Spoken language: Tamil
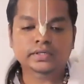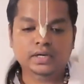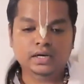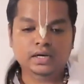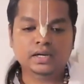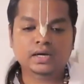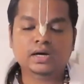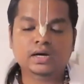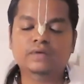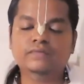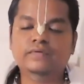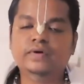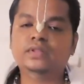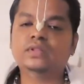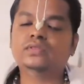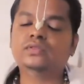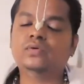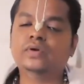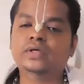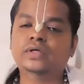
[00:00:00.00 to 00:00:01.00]
எல்லா
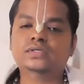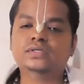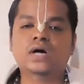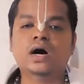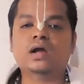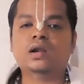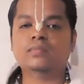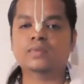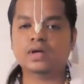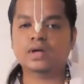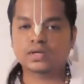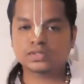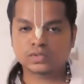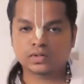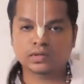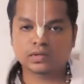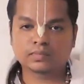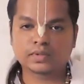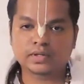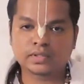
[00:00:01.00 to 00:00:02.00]
வேதத்தினுடைய சாரமாக
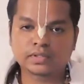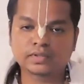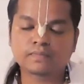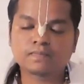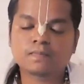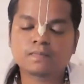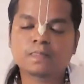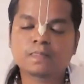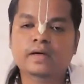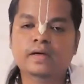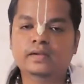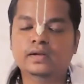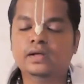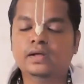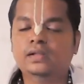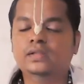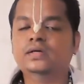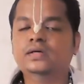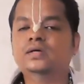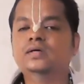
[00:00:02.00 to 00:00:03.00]
சொல்லப்படுது
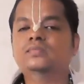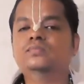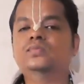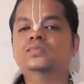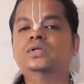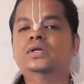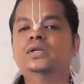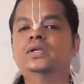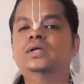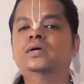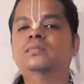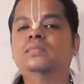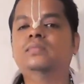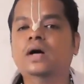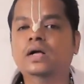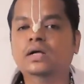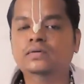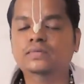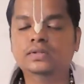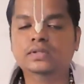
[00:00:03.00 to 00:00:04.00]
அதனாலதான் முதல்ல
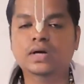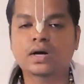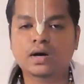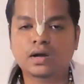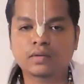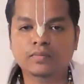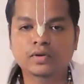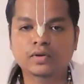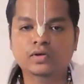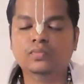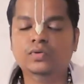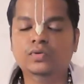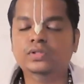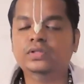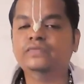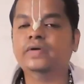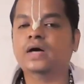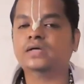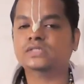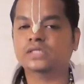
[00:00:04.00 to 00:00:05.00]
பாகவத்தை ஆரம்பிக்கும் போது
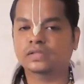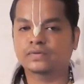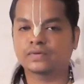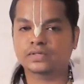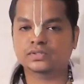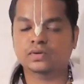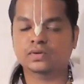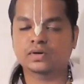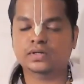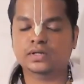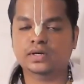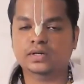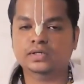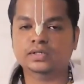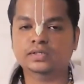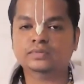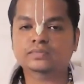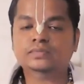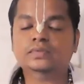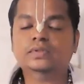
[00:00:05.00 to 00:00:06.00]
வியாசதேவர் சொல்றாரு
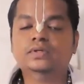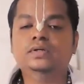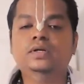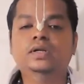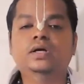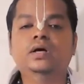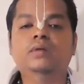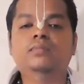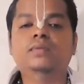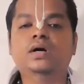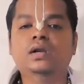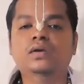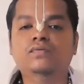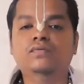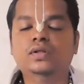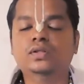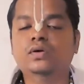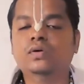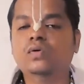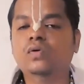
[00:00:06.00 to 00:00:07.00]
நிகம
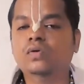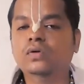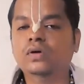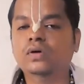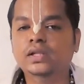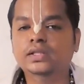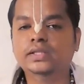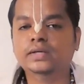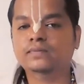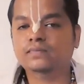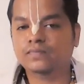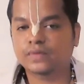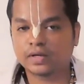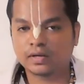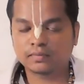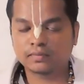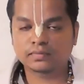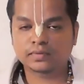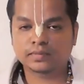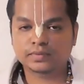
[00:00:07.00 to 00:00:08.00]
கல்பதரோர் கலிதம்
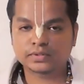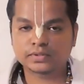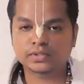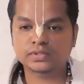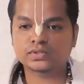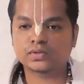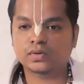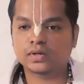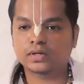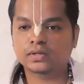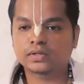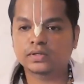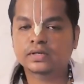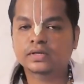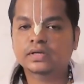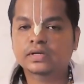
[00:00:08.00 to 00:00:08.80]
பலம் அப்படின்னு சொல்லி சொல்றாரு